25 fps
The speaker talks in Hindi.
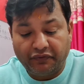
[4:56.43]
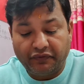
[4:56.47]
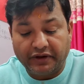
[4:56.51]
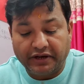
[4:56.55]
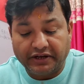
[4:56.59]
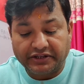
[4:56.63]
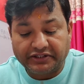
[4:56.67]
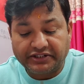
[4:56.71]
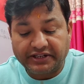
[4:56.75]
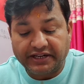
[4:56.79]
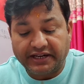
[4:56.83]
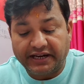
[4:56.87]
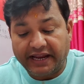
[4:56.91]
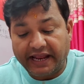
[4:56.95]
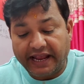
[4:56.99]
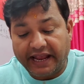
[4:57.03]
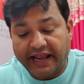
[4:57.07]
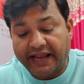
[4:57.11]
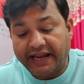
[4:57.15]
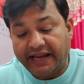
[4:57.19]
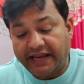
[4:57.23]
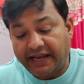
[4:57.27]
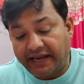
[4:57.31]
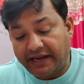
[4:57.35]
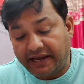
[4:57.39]
फंक्शनल
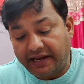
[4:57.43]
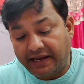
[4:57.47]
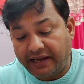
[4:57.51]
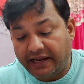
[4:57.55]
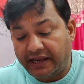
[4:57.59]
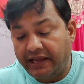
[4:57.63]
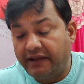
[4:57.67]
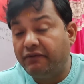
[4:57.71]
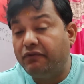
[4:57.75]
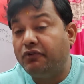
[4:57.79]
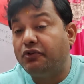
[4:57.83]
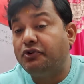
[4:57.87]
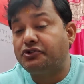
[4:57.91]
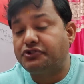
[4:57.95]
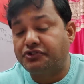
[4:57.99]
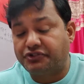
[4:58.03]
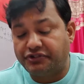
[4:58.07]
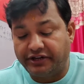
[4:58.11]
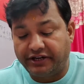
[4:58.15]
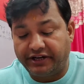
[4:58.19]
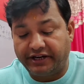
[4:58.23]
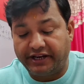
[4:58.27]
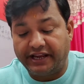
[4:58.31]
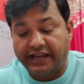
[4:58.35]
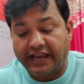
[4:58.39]
एंड
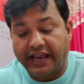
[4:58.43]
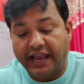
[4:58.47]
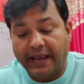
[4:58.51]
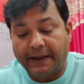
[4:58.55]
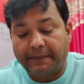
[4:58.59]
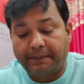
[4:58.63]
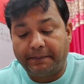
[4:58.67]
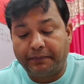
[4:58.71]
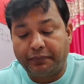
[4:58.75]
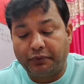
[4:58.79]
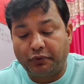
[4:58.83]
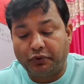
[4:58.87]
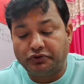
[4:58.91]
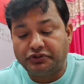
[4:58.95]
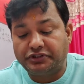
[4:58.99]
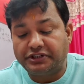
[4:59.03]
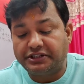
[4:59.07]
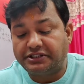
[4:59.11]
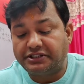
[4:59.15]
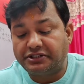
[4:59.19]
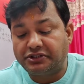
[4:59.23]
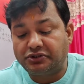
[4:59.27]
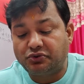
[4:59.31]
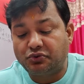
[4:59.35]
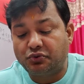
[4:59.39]
एवोल्यूशनरी
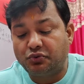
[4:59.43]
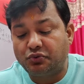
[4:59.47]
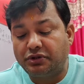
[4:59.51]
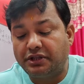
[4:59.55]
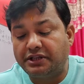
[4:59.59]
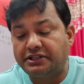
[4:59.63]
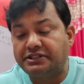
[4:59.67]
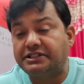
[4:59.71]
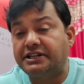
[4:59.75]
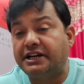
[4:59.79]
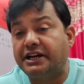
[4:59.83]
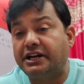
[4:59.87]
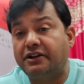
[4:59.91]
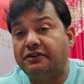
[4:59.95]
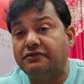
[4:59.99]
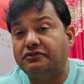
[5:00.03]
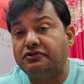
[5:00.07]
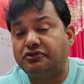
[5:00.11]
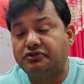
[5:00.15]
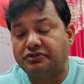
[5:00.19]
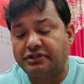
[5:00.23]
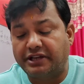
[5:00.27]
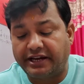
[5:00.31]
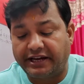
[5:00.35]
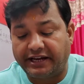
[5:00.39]
अप्रोचेस टू द स्टडी ऑफ
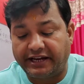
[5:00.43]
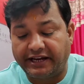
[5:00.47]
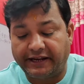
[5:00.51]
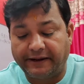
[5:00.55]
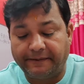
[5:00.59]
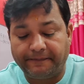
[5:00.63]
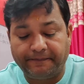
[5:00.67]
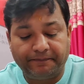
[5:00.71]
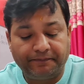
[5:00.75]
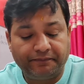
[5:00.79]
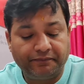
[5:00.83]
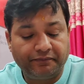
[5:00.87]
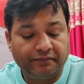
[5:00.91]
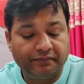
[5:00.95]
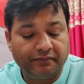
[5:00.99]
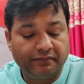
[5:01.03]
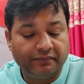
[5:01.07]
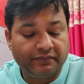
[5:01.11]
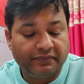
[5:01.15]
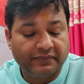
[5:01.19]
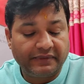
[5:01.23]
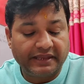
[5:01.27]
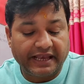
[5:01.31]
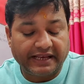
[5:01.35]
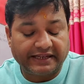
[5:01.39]
सोसाइटी
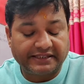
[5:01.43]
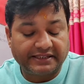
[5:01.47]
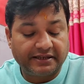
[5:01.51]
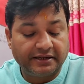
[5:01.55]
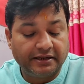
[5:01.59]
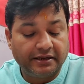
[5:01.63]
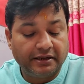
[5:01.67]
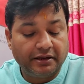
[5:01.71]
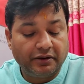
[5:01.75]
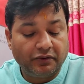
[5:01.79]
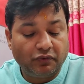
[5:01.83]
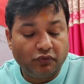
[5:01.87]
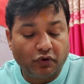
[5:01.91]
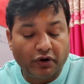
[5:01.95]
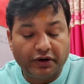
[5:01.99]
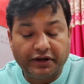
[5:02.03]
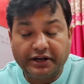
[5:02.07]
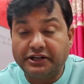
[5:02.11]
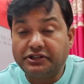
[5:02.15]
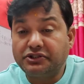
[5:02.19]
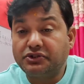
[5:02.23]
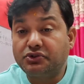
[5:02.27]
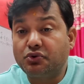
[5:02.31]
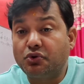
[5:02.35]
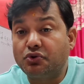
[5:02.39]
नेक्स्ट
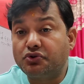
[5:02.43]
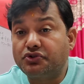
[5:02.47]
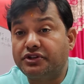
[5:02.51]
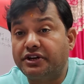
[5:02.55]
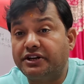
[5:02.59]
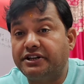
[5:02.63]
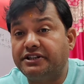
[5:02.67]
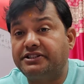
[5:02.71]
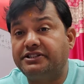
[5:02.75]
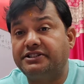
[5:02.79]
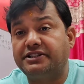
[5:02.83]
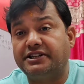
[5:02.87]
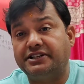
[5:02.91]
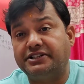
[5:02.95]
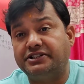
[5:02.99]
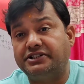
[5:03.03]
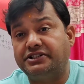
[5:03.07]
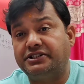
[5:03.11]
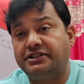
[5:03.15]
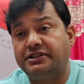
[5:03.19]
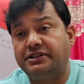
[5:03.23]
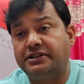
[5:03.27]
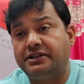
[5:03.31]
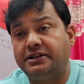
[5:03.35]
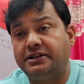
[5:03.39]
what इज सोशल रिसर्च